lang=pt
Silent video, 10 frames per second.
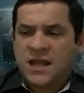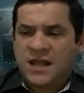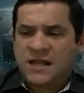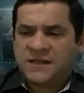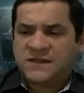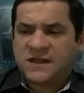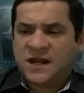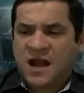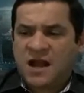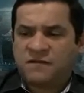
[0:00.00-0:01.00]
em
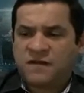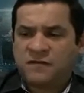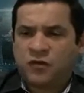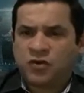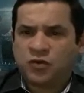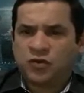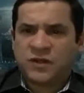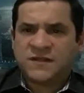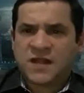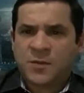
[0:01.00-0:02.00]
ser a favor do
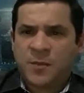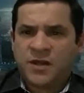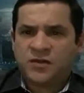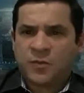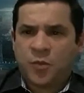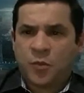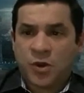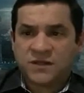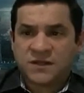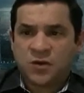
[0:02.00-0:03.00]
desarmamento da
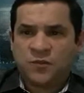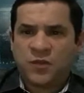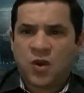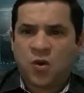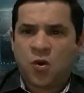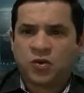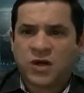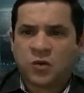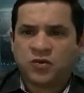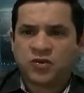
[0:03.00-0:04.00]
população,
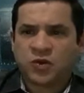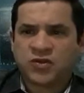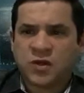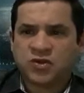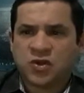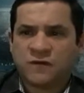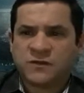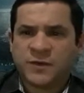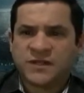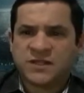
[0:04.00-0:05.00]
contra a construção de novos
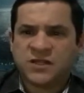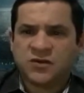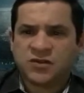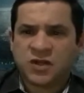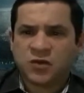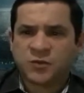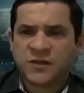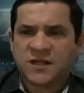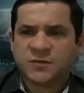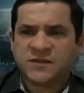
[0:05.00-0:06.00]
presídios e
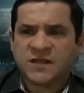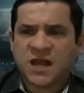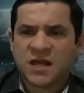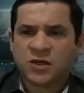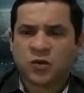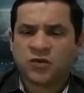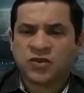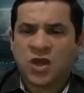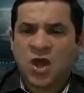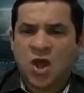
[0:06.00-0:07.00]
hospitais
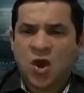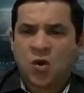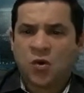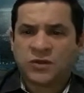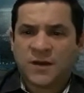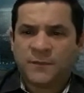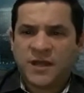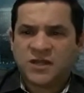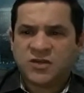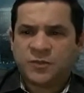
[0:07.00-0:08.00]
psiquiátricos, contra a
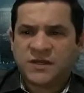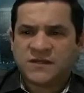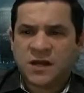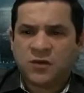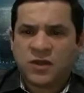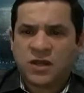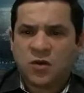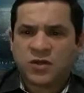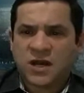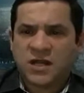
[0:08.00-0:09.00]
pena de prisão e
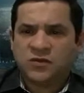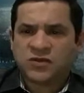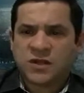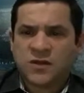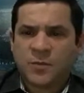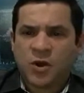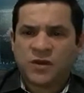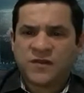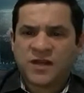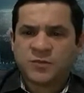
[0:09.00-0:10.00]
contra a redução da
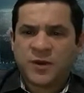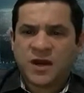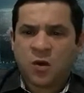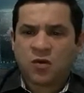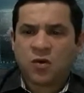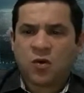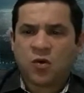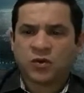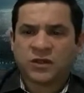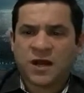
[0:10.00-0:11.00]
maioridade penal,
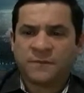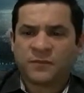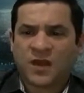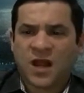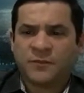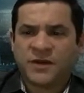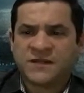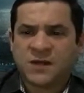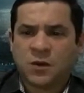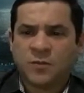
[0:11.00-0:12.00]
contra a
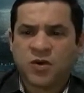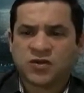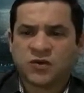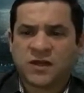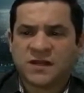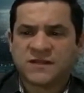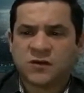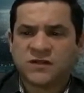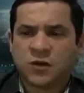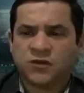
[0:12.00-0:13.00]
prisão após
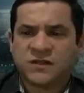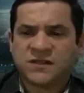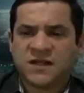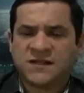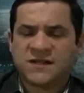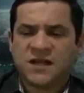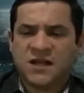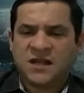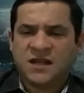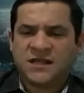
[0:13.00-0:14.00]
condenação de segunda instância
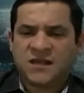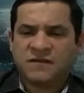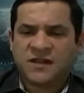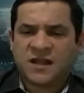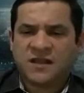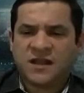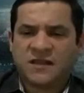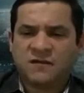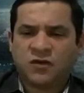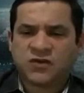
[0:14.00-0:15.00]
e tem verdadeira
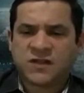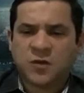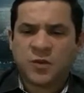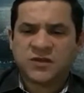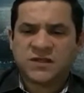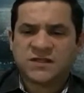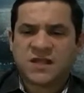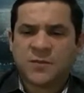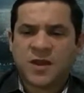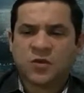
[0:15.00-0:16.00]
devoção pelo
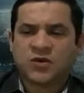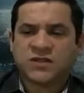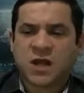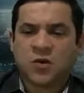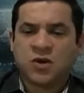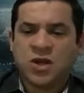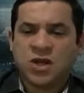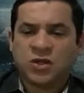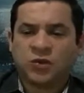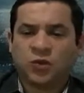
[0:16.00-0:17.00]
sistema recursal
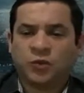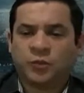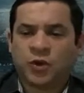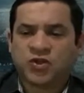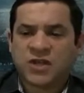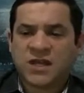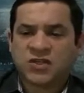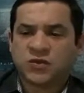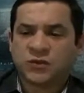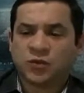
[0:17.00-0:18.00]
do
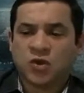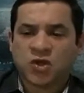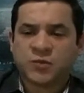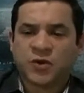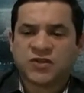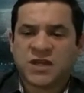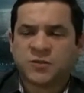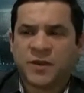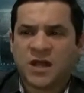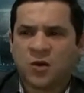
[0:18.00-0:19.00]
processo, do nosso
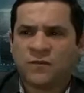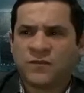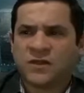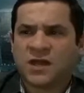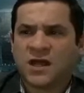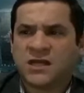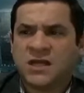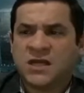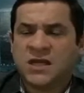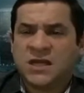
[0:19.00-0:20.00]
processo penal, tá?
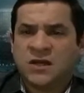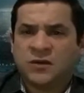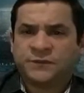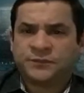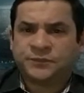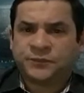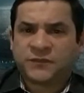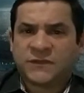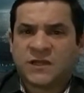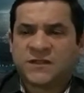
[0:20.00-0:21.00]
Hum,
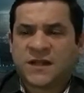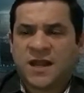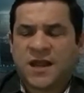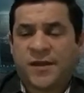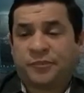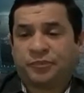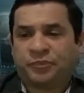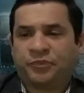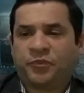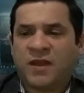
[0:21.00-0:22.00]
isso aqui é
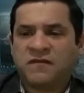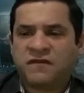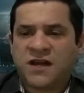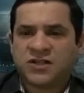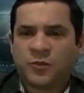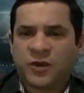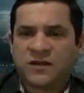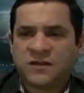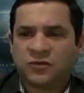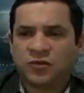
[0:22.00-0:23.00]
bem enfático porque
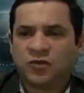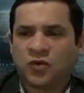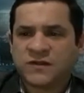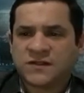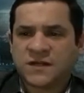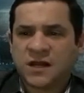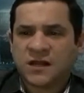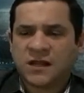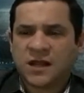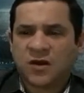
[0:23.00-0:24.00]
são tudo coisas
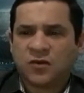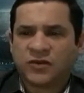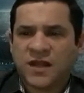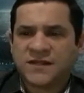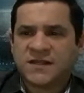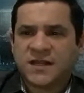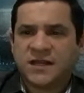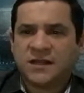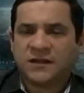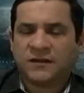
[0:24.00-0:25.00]
que, que acontecem
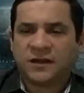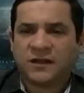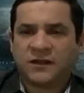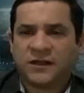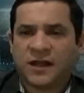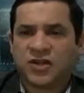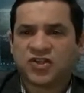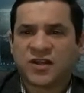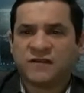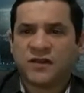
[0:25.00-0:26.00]
e, e a gente
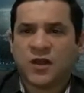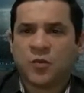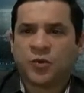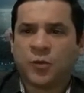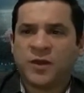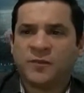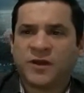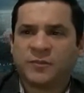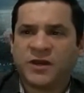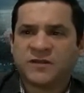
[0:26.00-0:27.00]
está vendo aí o problema
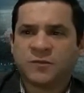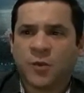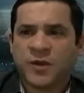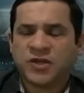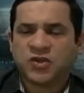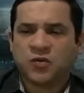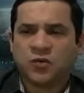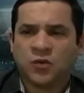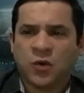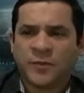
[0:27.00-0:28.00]
que, principalmente
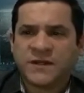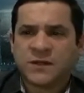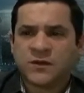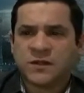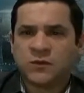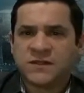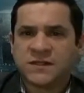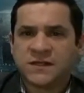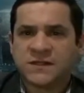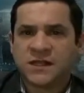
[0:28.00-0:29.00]
com a prisão em segunda
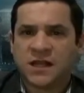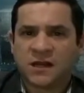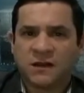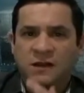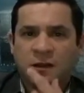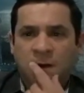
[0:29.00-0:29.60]
instância, né? Que